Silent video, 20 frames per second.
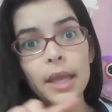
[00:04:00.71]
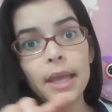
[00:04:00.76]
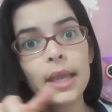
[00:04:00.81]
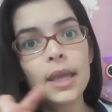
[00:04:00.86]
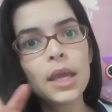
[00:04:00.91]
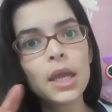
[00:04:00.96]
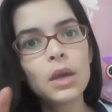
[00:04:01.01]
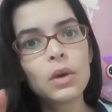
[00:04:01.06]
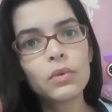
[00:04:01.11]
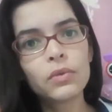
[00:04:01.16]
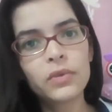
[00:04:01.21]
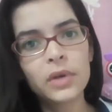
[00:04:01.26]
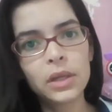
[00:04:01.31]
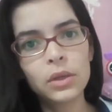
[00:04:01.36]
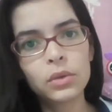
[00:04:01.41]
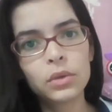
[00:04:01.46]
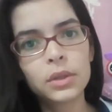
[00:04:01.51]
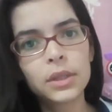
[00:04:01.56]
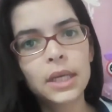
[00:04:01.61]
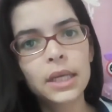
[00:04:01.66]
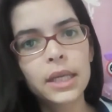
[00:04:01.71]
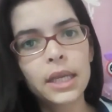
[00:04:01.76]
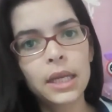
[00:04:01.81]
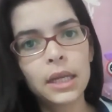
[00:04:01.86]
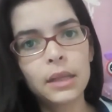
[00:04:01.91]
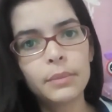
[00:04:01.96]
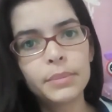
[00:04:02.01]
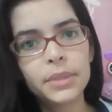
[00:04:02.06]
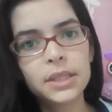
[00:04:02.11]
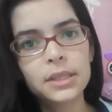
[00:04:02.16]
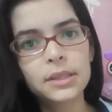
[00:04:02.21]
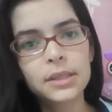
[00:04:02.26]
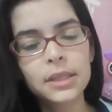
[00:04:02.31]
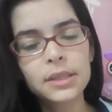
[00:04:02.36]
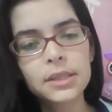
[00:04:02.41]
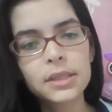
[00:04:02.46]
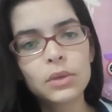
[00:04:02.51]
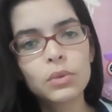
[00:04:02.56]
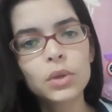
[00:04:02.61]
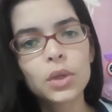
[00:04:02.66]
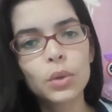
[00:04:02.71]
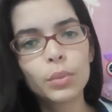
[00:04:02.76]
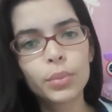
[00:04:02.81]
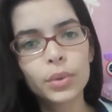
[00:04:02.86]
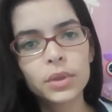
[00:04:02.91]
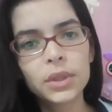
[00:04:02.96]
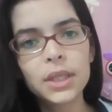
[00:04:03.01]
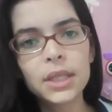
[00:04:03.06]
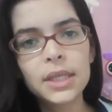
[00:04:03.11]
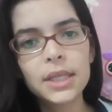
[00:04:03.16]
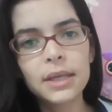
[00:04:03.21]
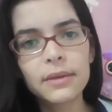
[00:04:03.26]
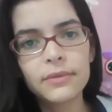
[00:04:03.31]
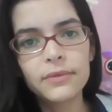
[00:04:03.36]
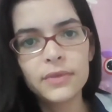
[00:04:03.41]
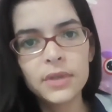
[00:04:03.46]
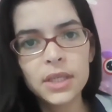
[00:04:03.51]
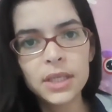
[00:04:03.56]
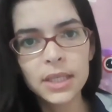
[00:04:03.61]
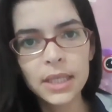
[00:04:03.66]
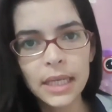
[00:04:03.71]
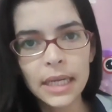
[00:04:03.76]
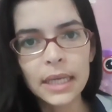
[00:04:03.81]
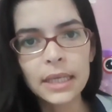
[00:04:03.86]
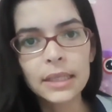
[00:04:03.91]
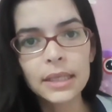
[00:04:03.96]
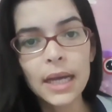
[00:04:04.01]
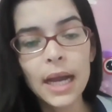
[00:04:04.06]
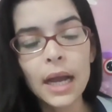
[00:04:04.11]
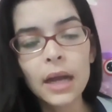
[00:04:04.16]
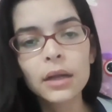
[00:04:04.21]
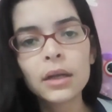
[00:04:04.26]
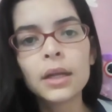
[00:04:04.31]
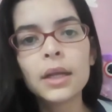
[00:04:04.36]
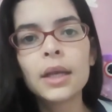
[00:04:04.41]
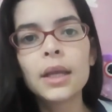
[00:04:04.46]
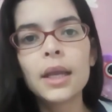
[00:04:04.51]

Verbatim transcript: e o valor daquela prestação que eu poderia vir a arcar,